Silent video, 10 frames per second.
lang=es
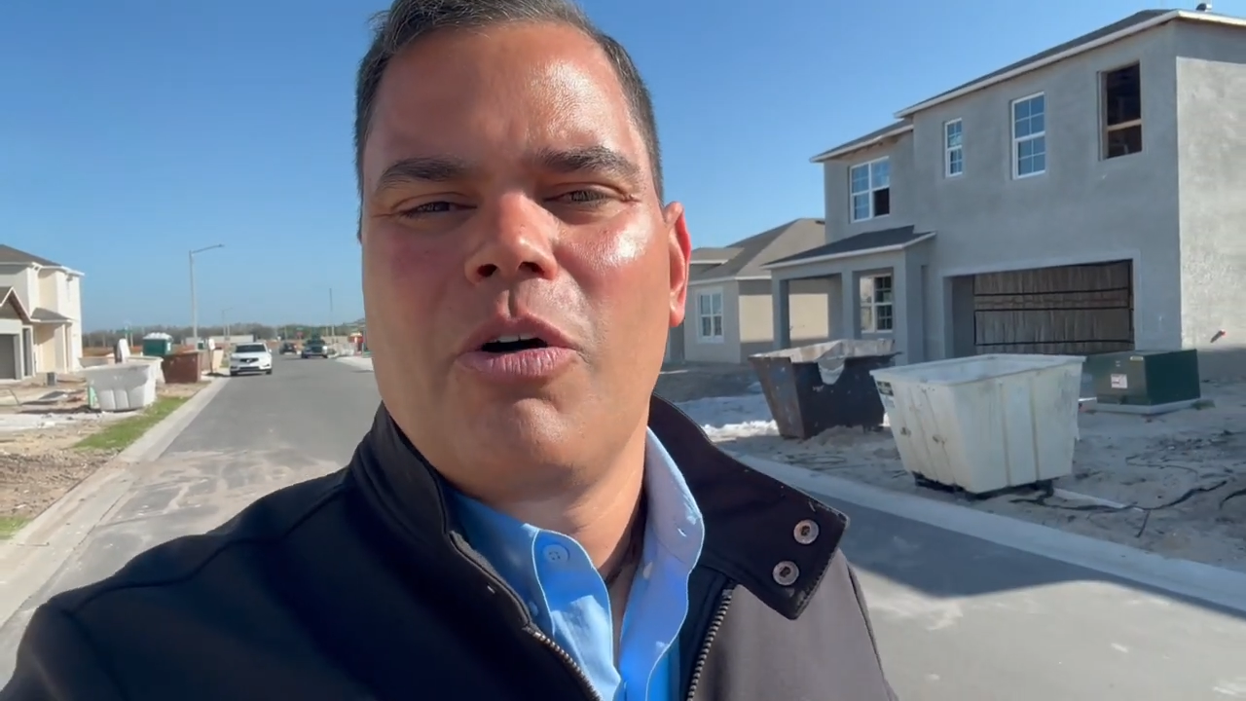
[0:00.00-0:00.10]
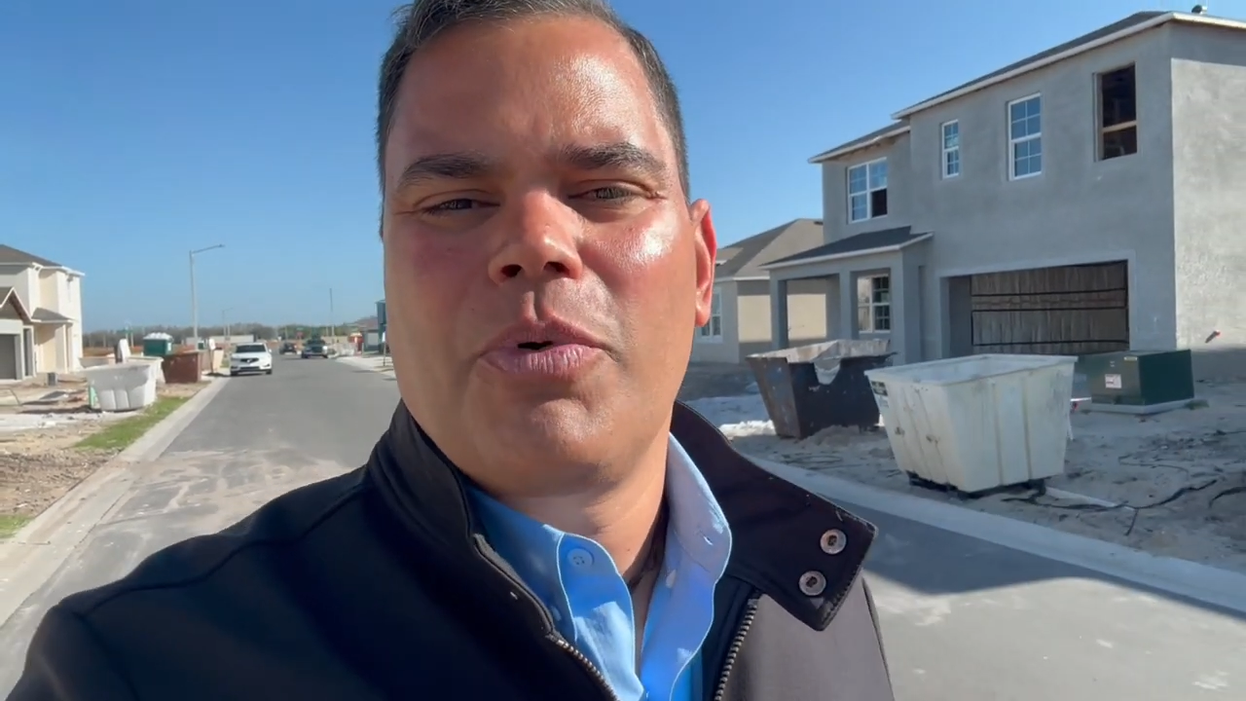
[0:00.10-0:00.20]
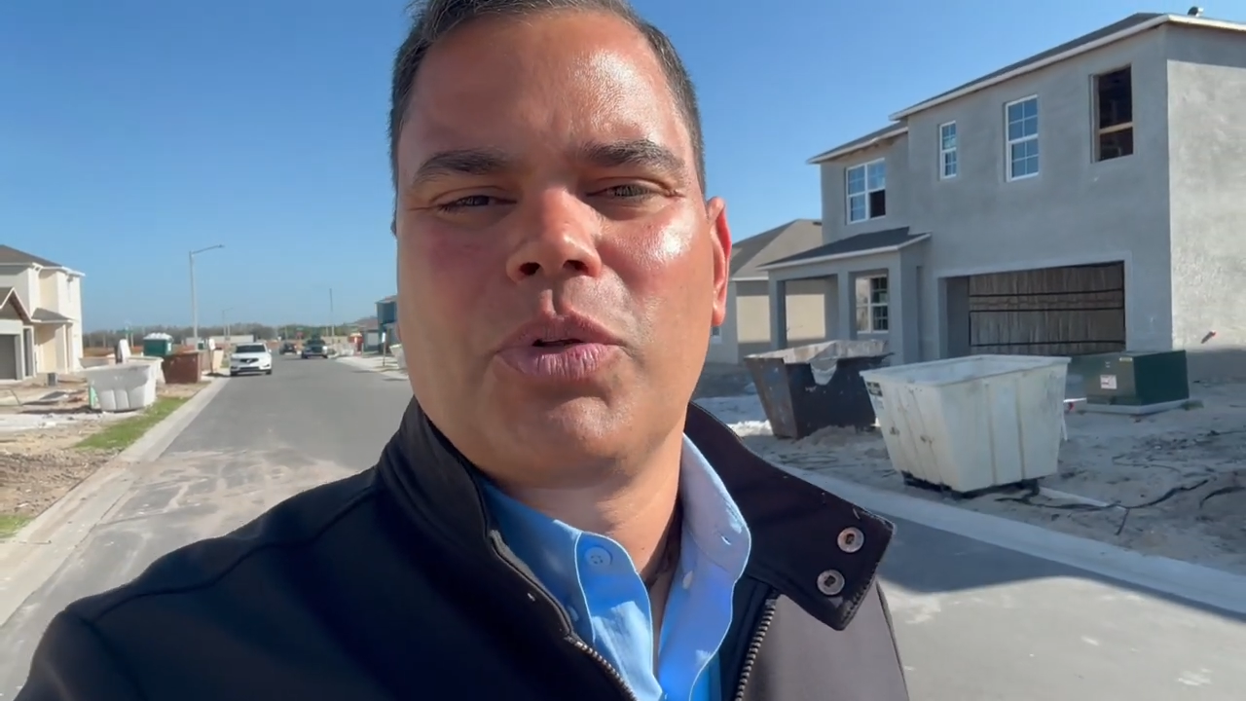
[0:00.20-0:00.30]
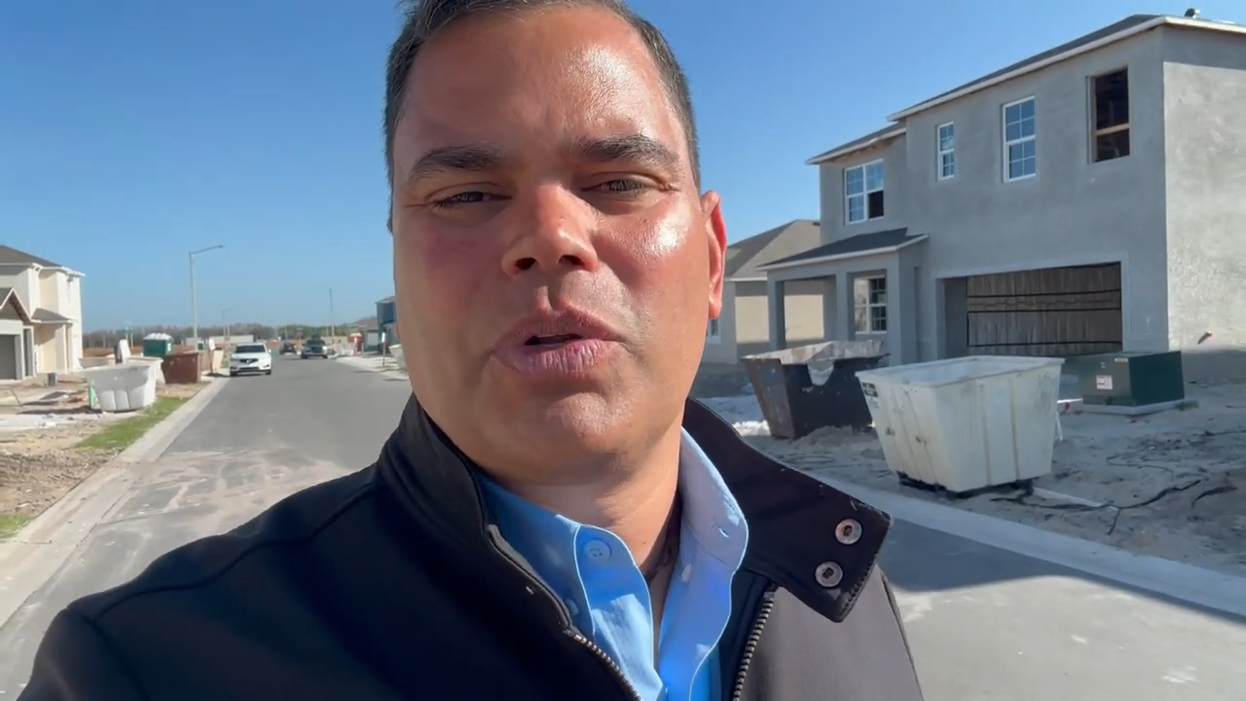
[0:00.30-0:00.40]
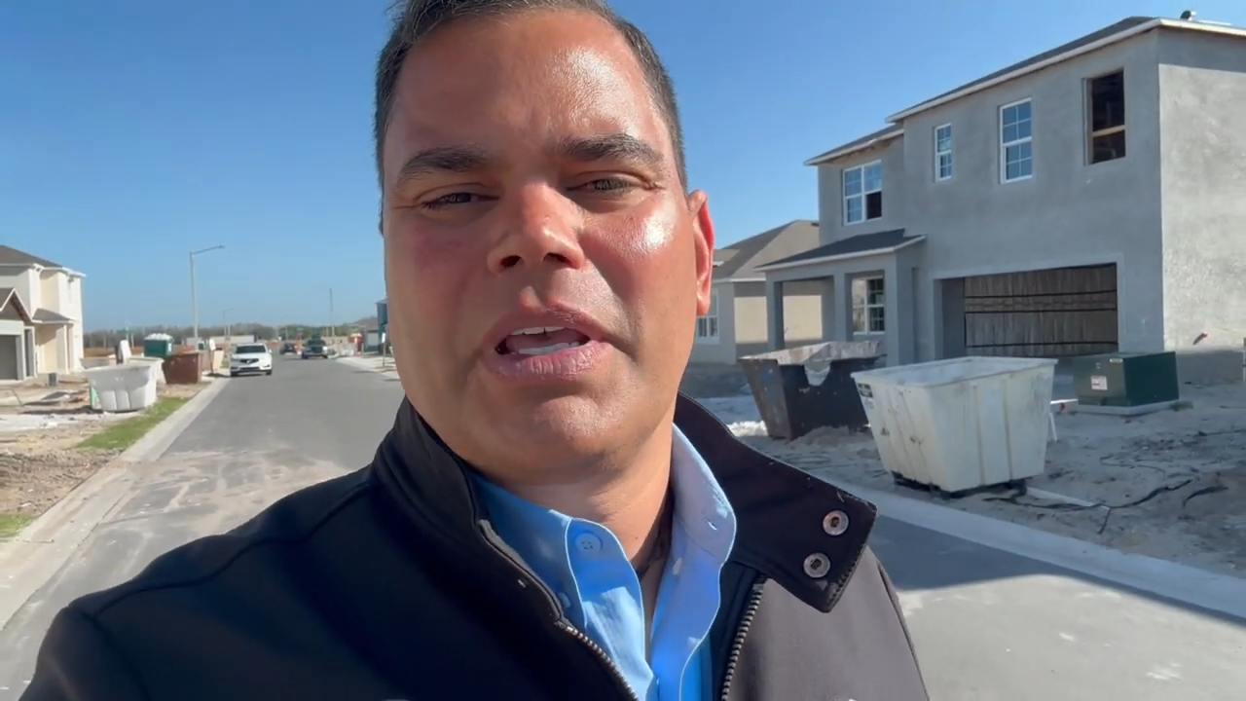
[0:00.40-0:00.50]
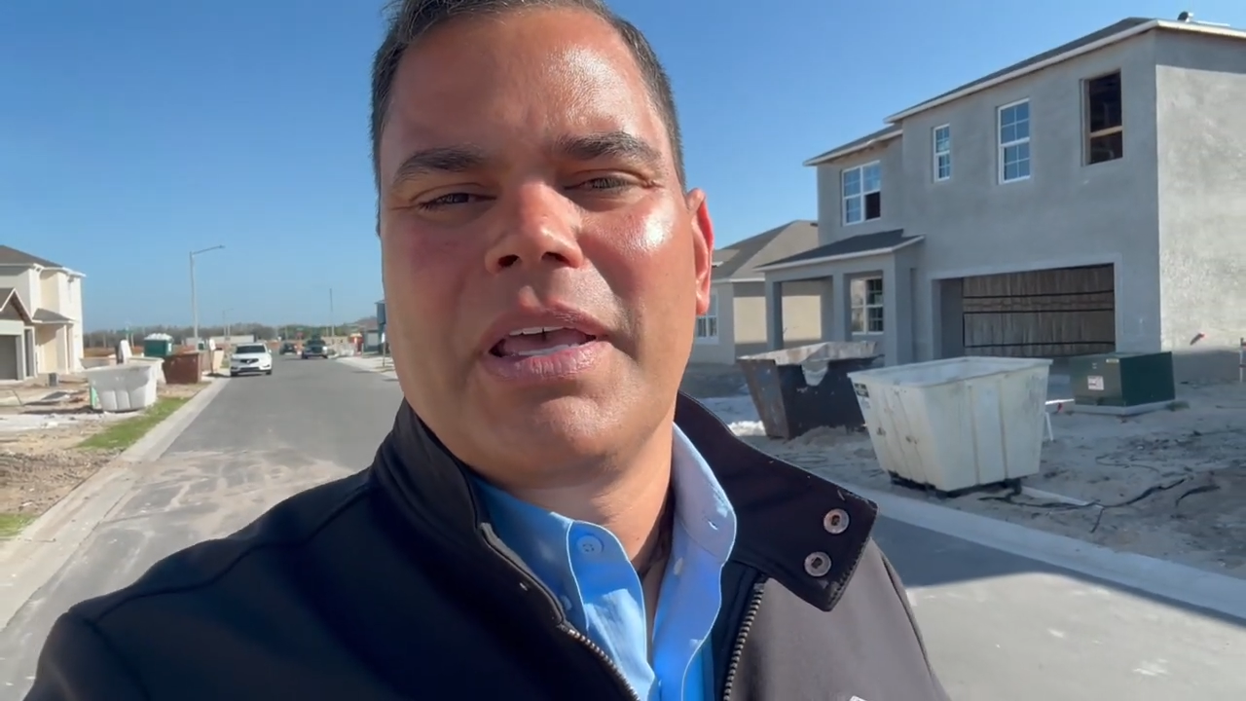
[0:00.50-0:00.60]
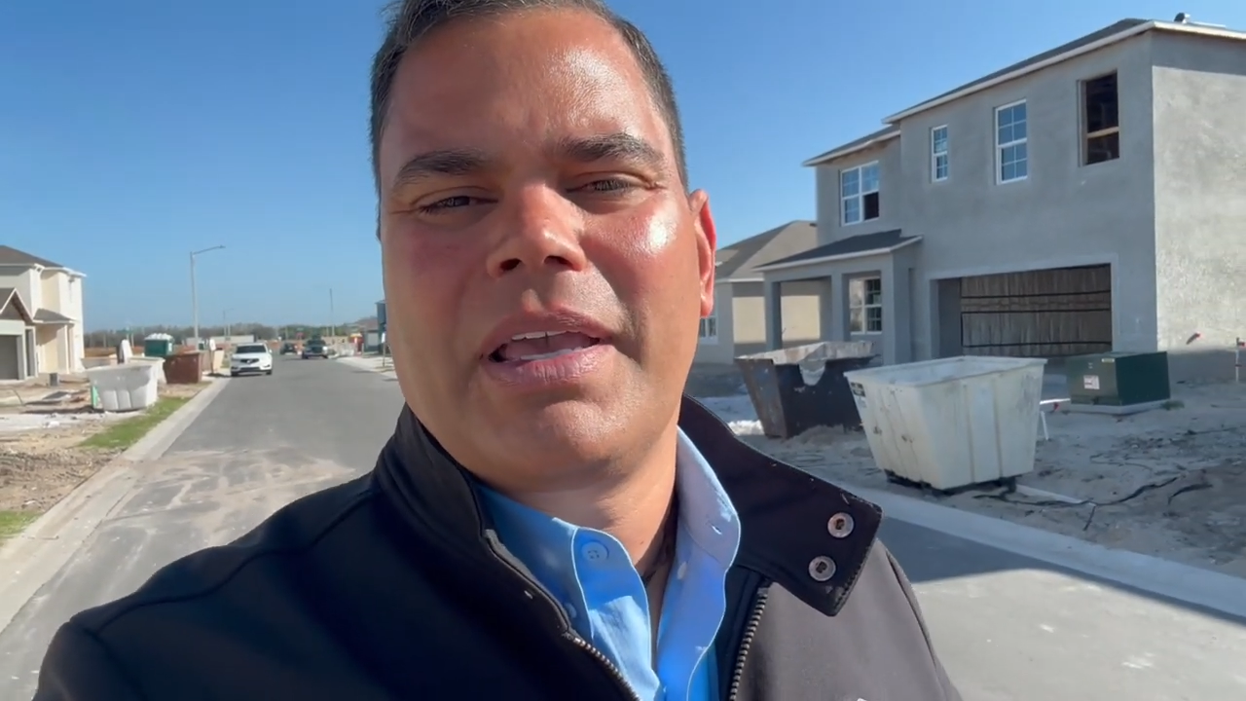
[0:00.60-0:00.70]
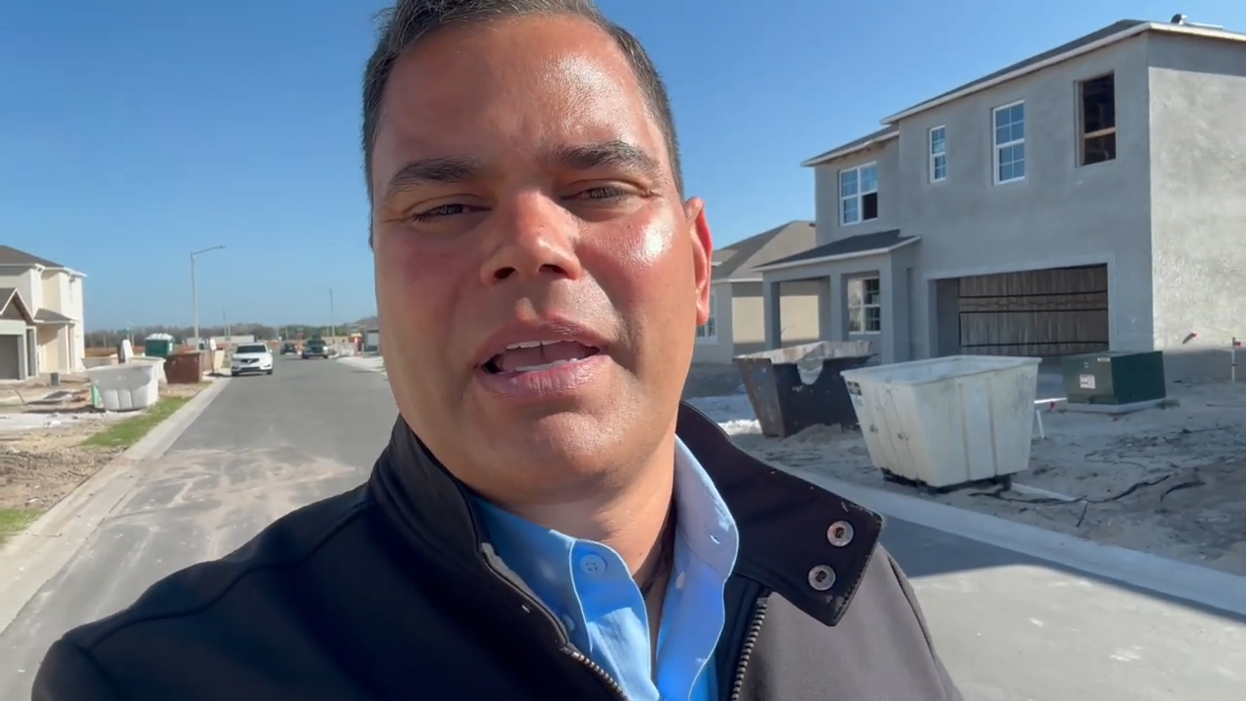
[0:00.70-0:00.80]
oportunidades